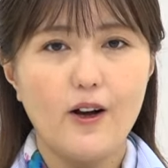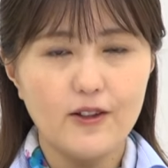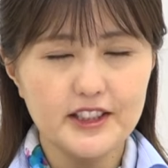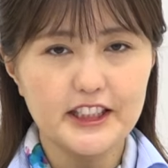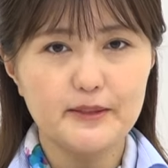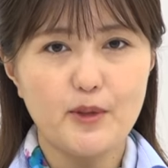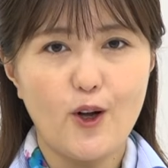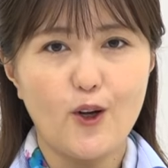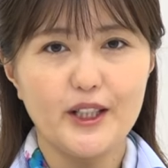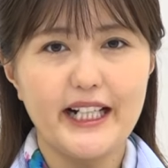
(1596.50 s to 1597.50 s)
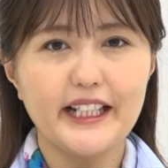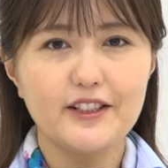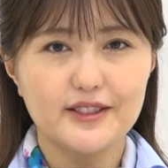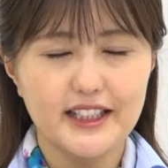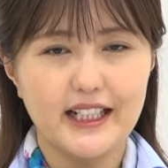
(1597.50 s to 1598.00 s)
本日もお開き
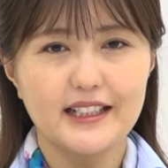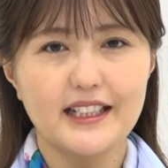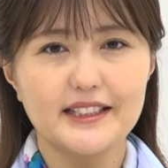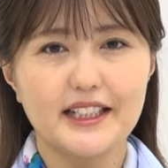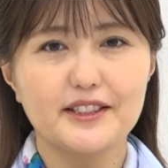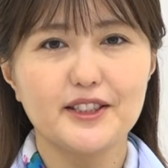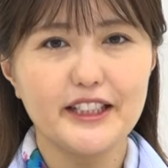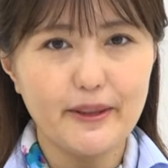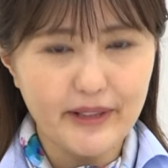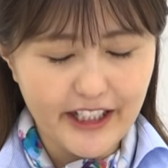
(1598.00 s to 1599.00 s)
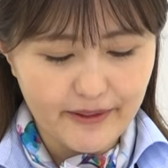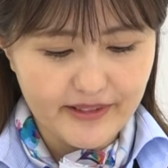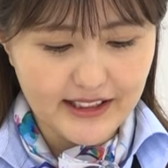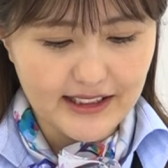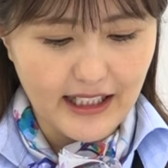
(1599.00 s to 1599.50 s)
の時間が近づいてまいり
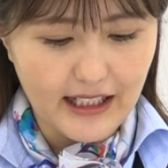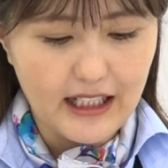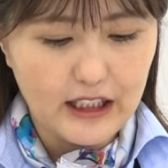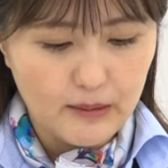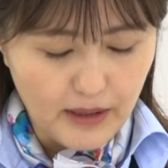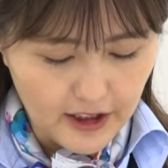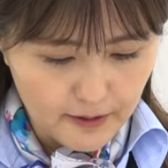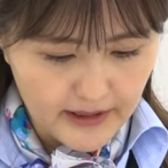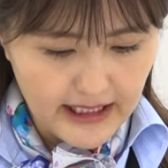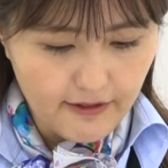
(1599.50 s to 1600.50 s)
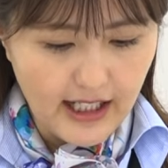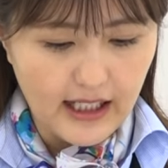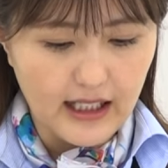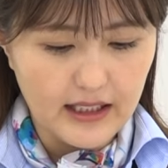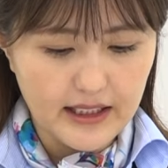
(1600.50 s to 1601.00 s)
ました番組では
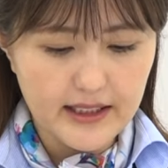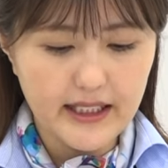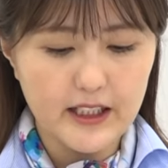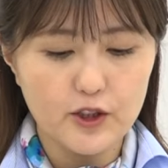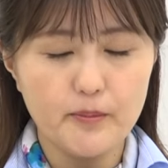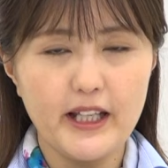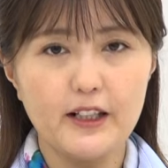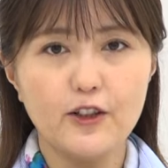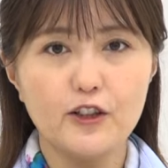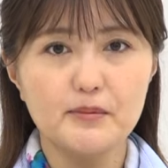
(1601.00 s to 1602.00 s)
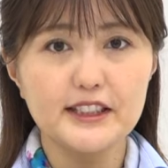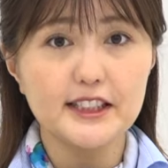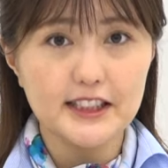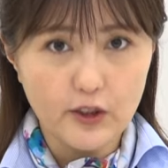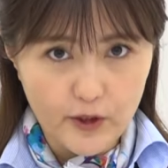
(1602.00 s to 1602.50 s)
あなたからのメールをお待
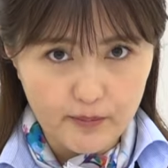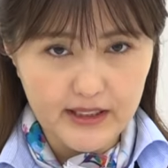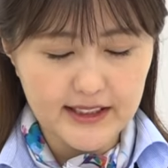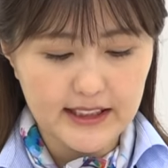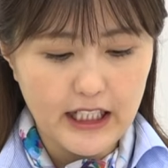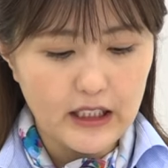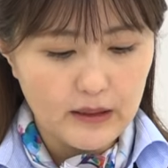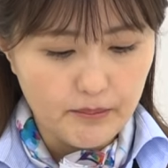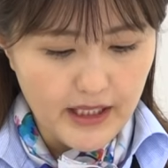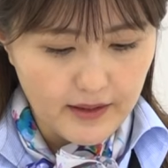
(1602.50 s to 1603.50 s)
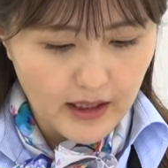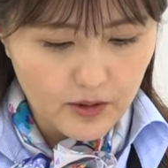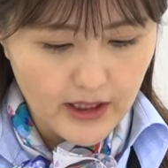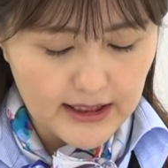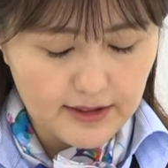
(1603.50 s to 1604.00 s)
ちしております
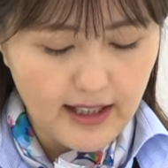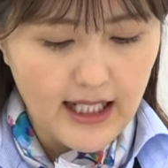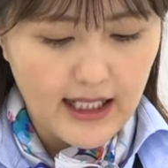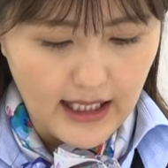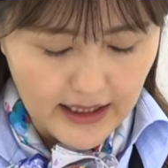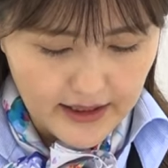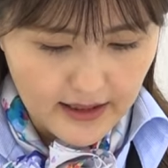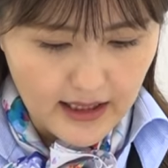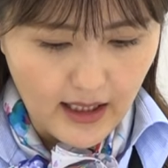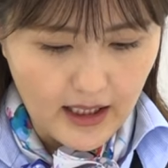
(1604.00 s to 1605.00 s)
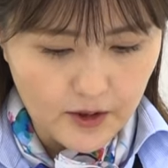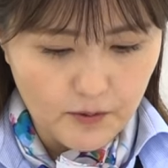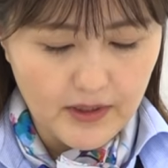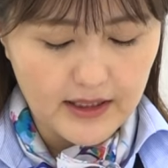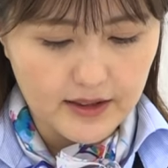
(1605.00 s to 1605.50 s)
メールアドレスはあいなか
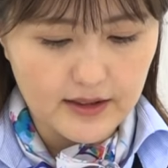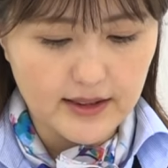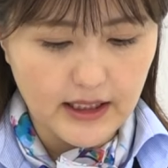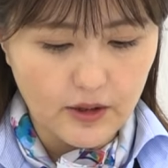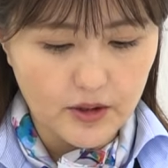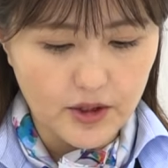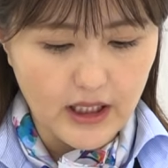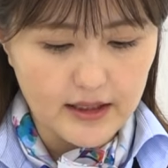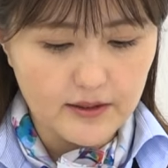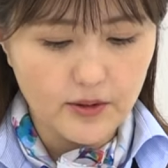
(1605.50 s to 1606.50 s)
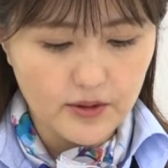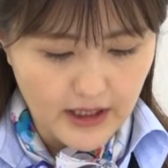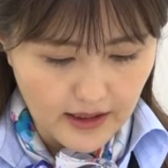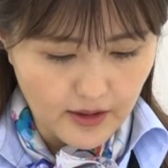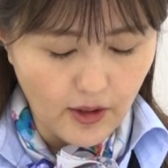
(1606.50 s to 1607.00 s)

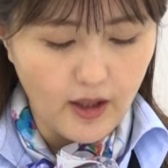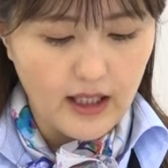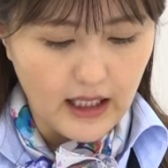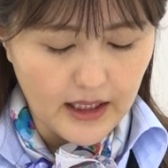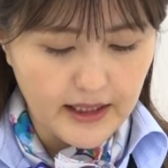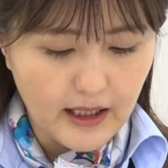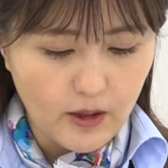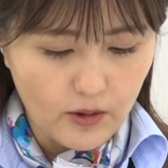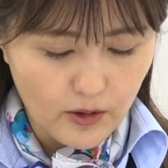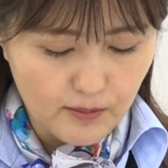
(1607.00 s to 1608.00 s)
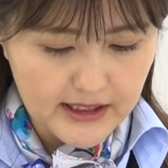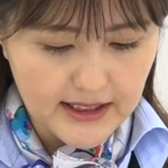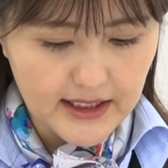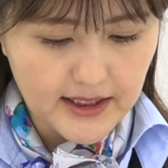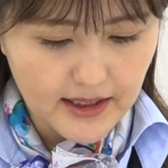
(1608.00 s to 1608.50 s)
@joqr.net あいなかをローマ
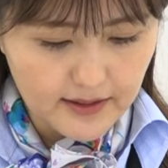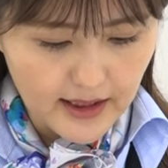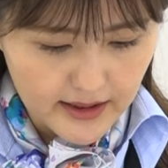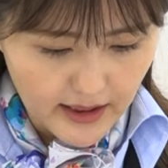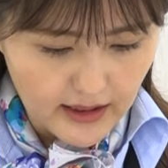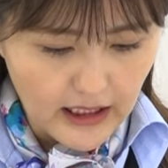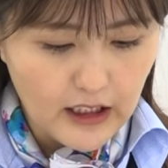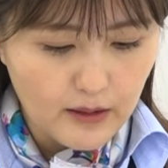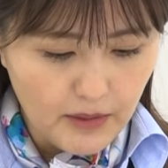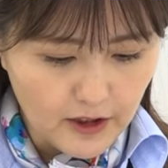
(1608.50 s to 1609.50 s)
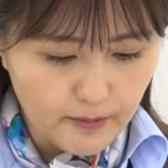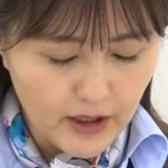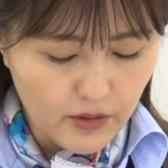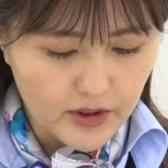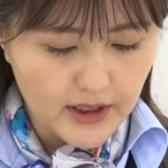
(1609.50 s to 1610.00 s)
字にしてください番組
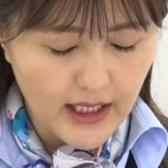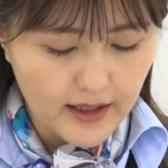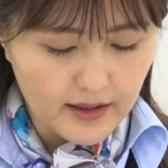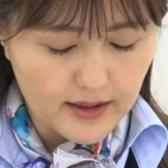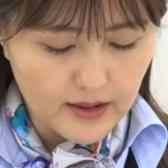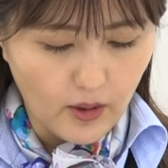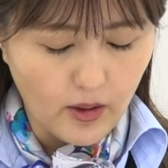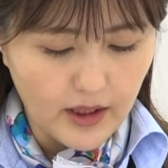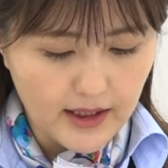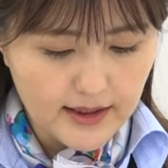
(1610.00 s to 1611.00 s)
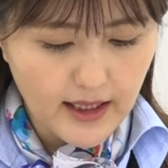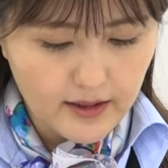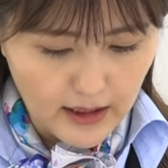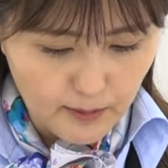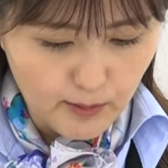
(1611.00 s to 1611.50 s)
公式 X と
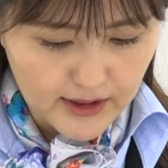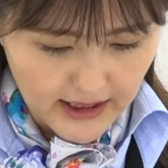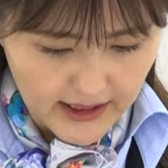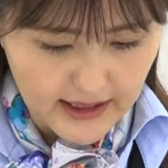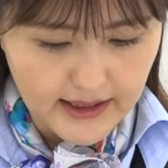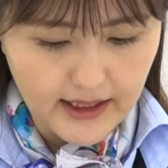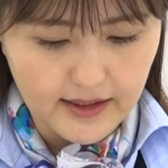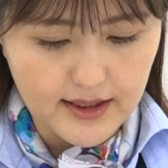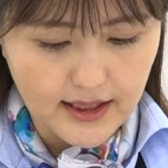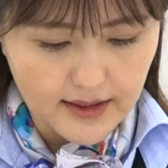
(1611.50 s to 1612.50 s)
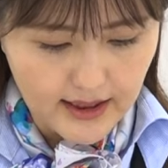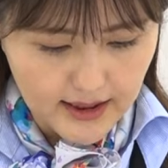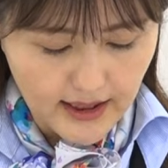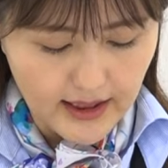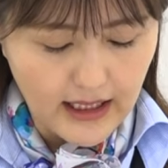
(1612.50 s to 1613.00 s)
Instagram もぜひチェックしてくだ
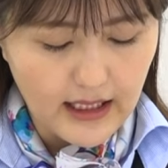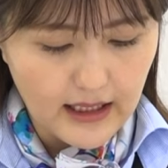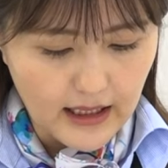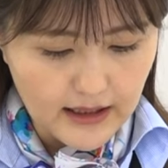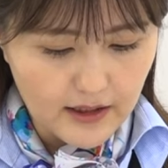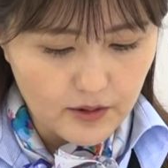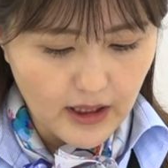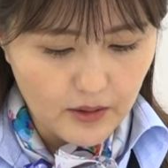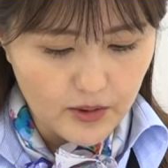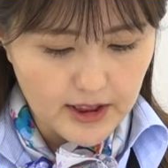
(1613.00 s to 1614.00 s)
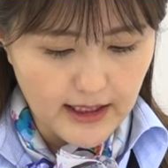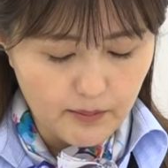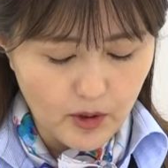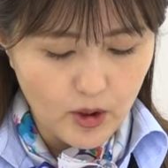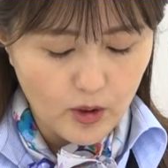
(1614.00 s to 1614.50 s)
さいアカウントはどちら
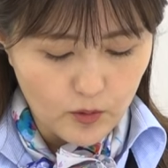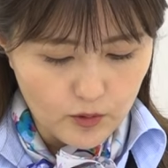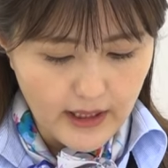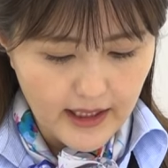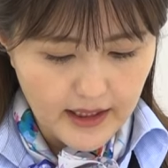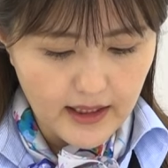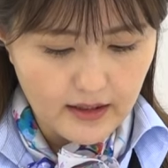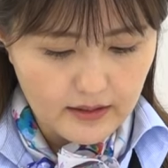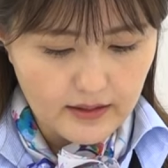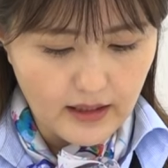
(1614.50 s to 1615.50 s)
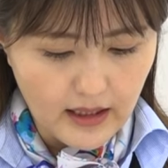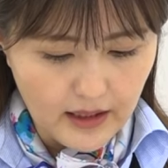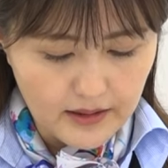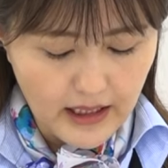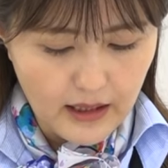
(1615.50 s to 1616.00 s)
もウェディング
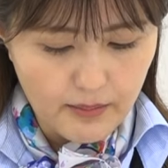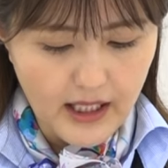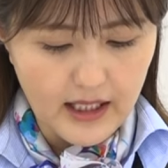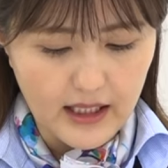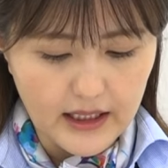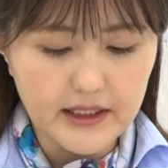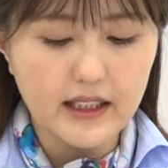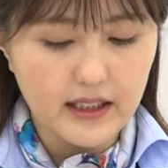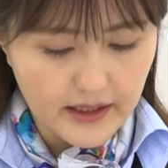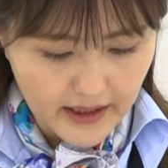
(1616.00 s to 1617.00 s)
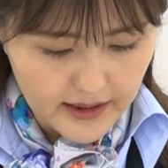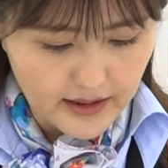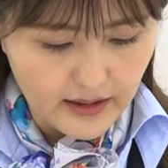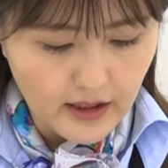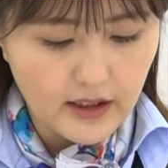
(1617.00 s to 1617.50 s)
アンダーバーあいなかで
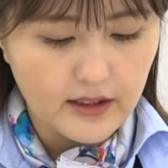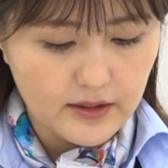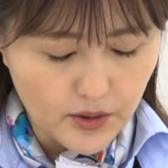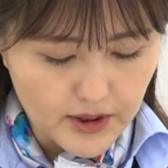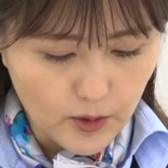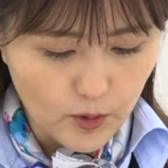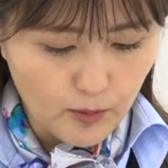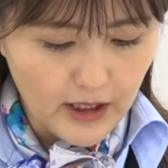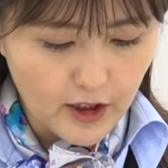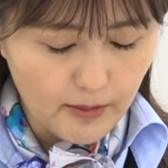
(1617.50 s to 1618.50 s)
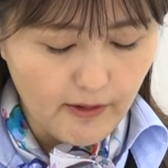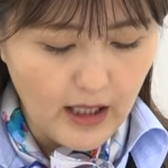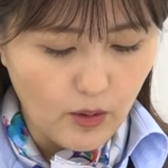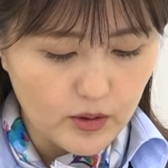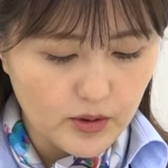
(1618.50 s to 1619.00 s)
すそしてこの番組は
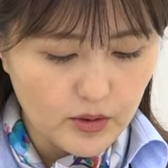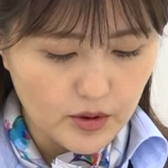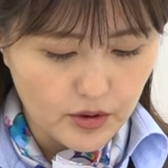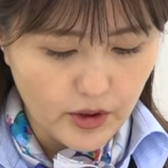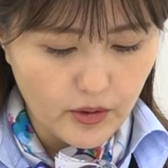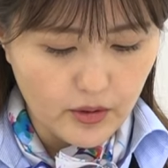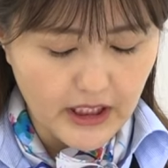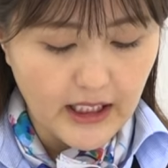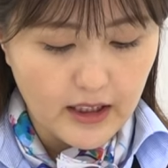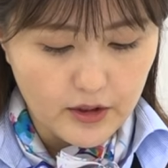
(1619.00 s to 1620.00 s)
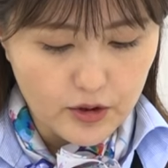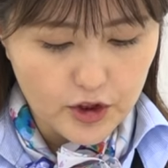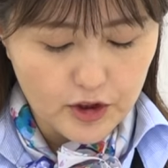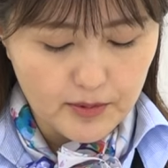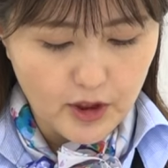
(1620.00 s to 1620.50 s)
放送終了後に
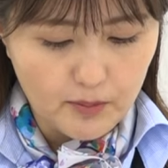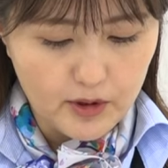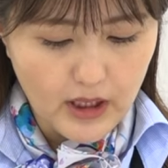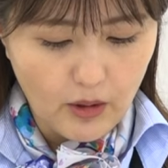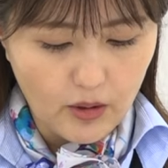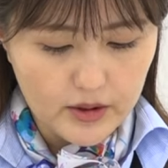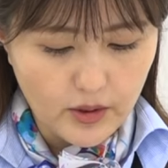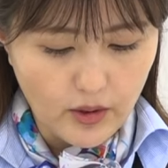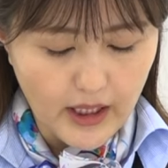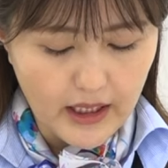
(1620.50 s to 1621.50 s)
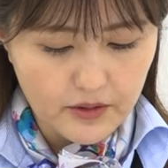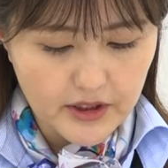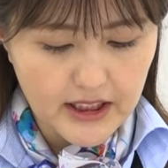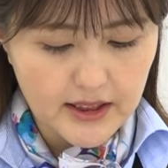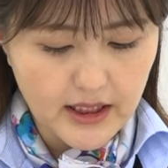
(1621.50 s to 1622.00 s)
YouTube の文化放送 A&G
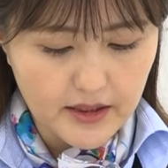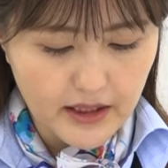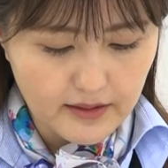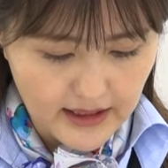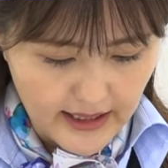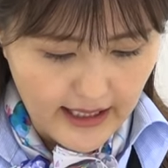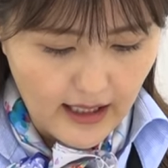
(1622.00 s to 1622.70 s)
チャンネルにて